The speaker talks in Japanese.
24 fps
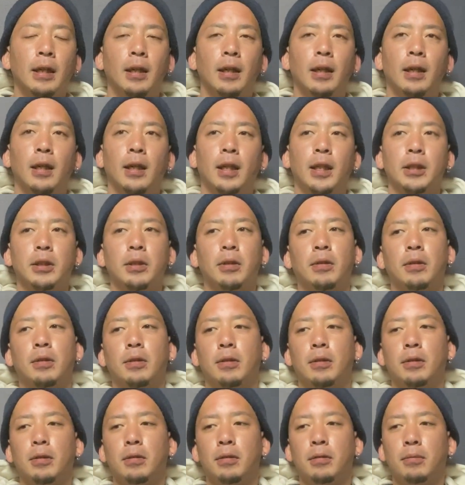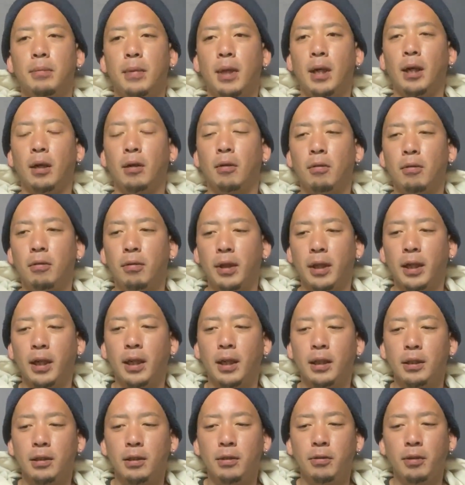えっ、ー、とまあこれ
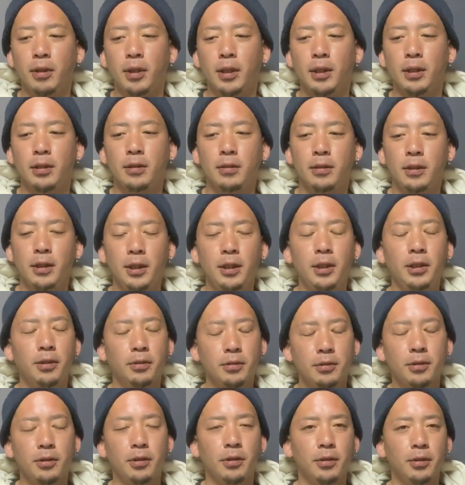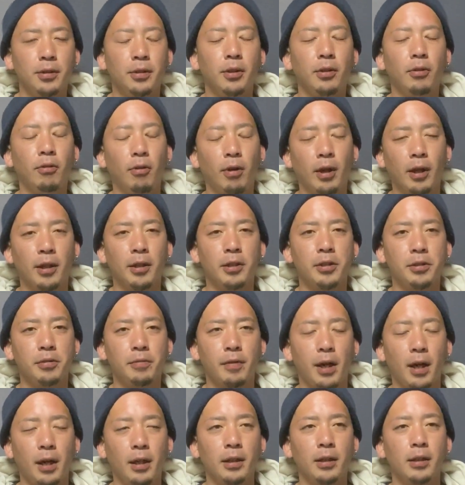がとにかくいいよというお話
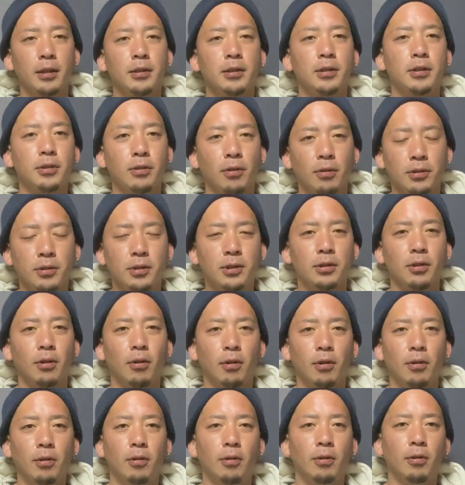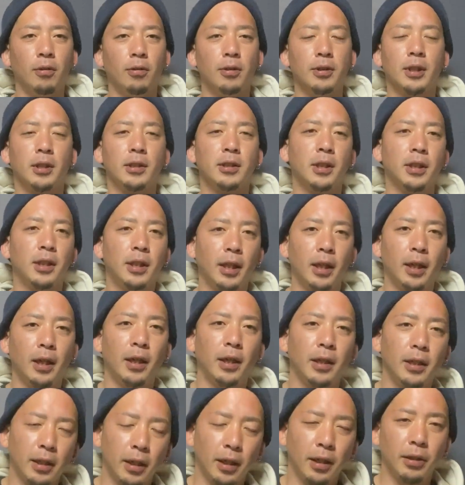は都度都度させて
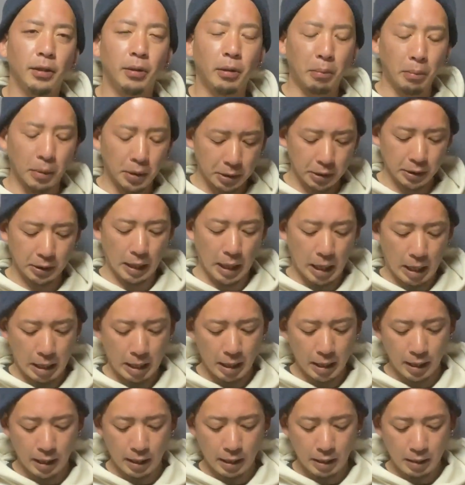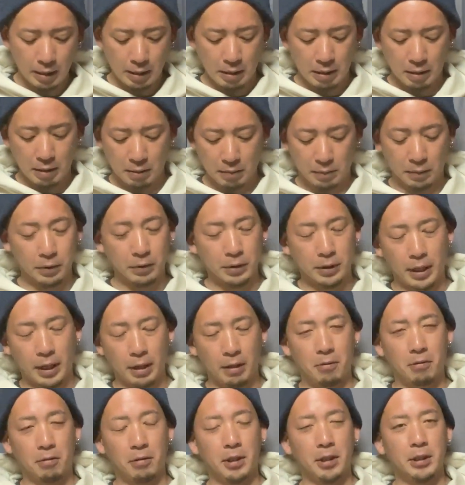いただいておりますがもう最
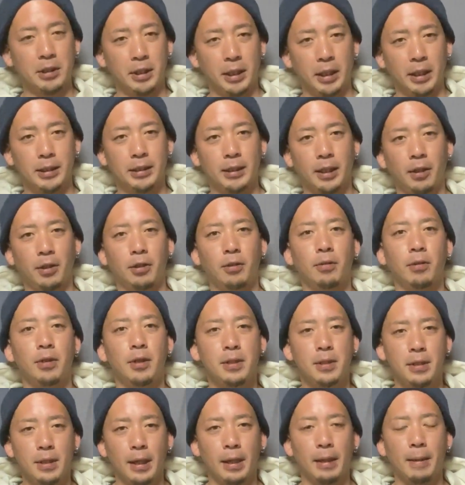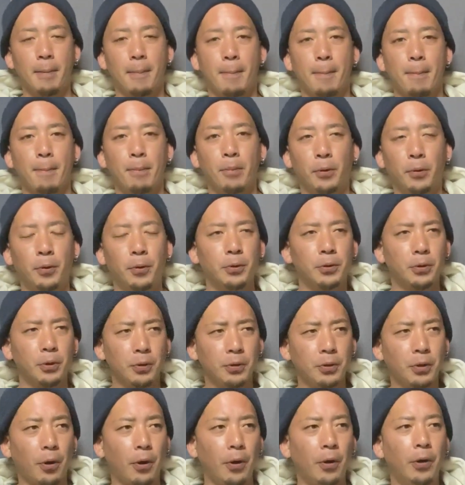高ですね最強ですねもうほと
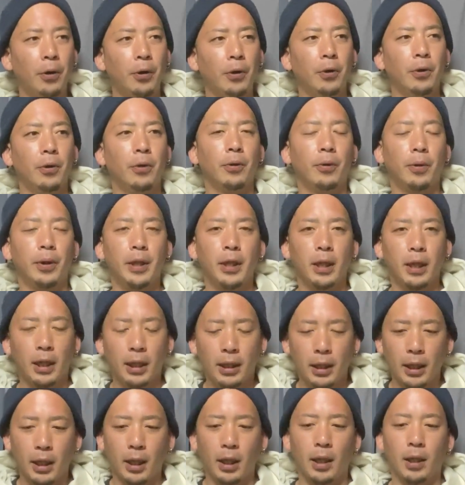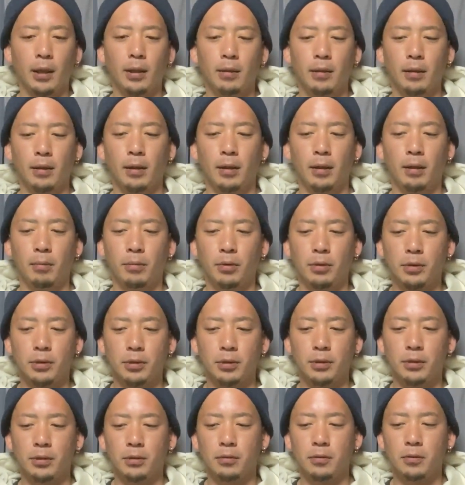んどこれだけで、えー、僕
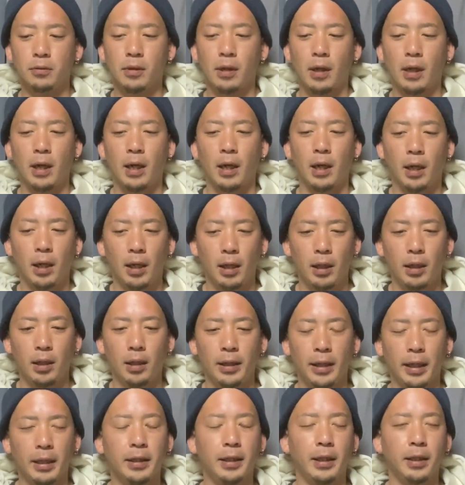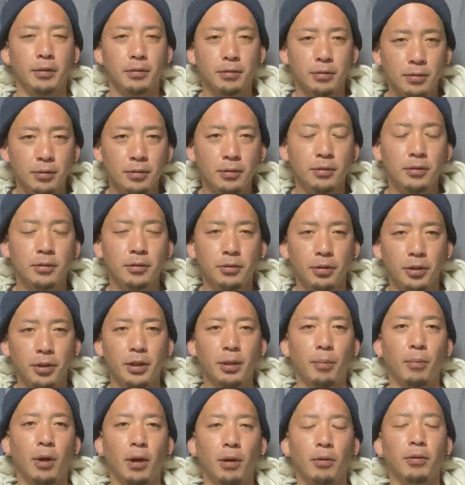はやってると言っ
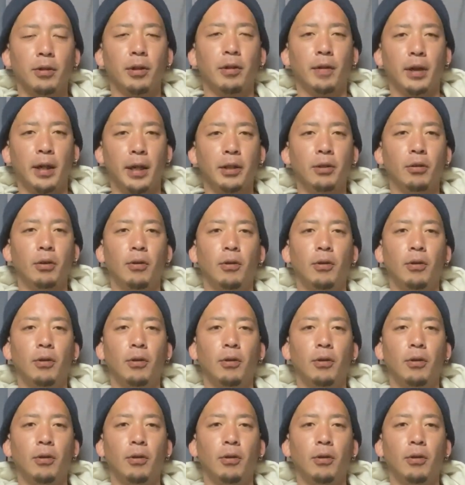ても過言ではないとい